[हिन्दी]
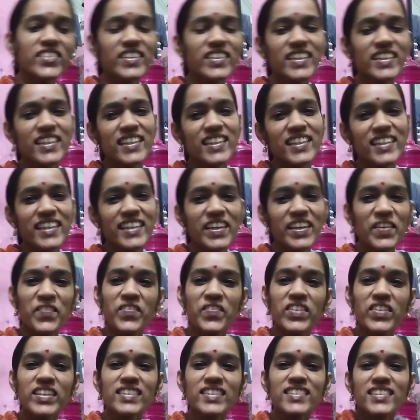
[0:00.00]
ओके
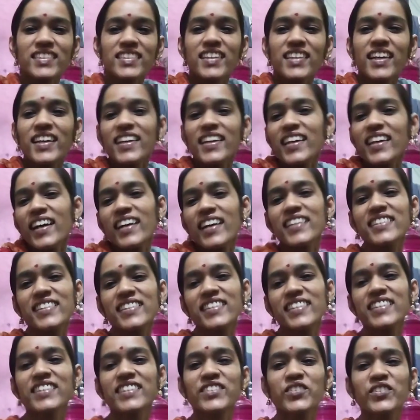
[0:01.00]
बस यही आज
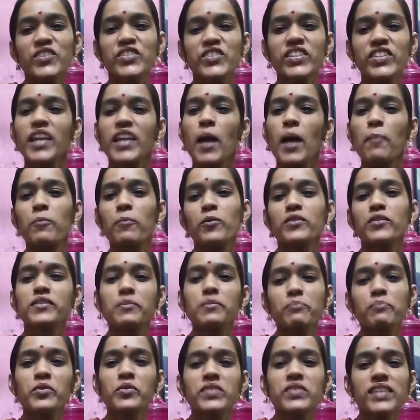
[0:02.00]
सोचे कि आप लोग
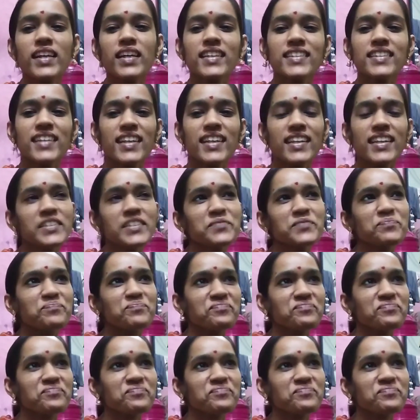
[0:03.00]
से पूछा जाए